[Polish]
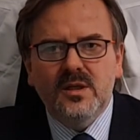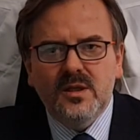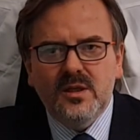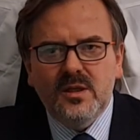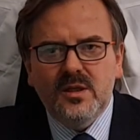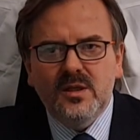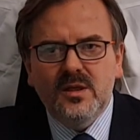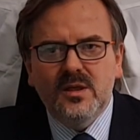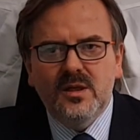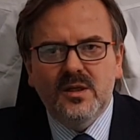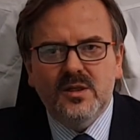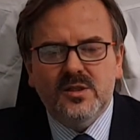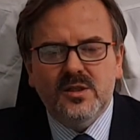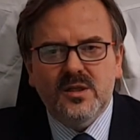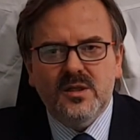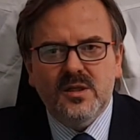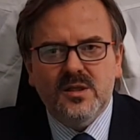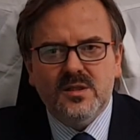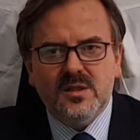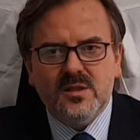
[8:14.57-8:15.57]
i
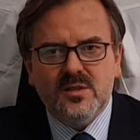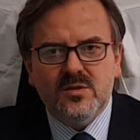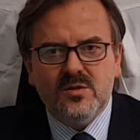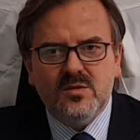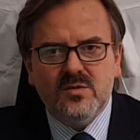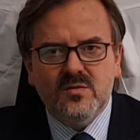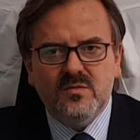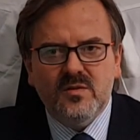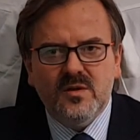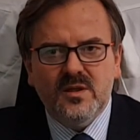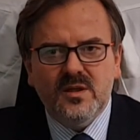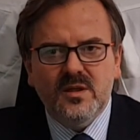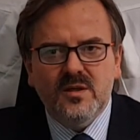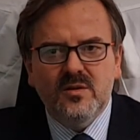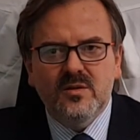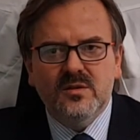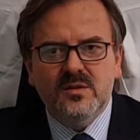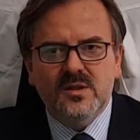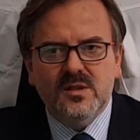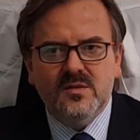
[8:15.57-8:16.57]
leczenia
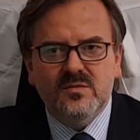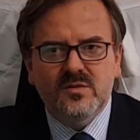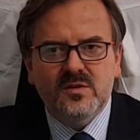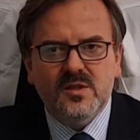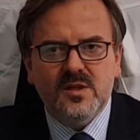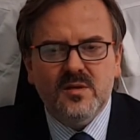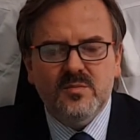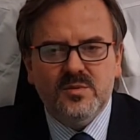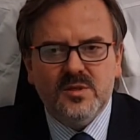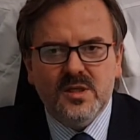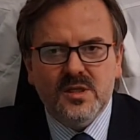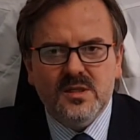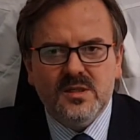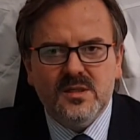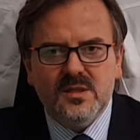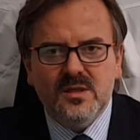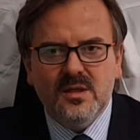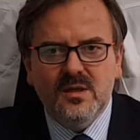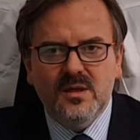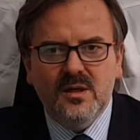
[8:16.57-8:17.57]
zastosowanego zazwyczaj
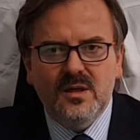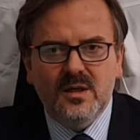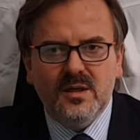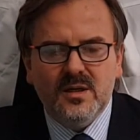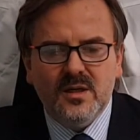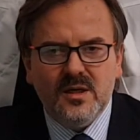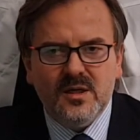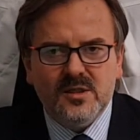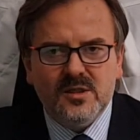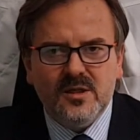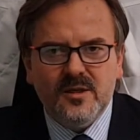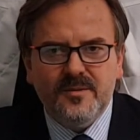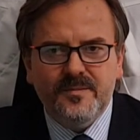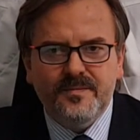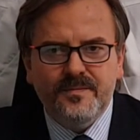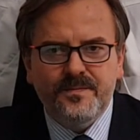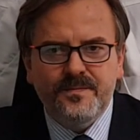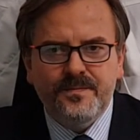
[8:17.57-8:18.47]
przez lekarza.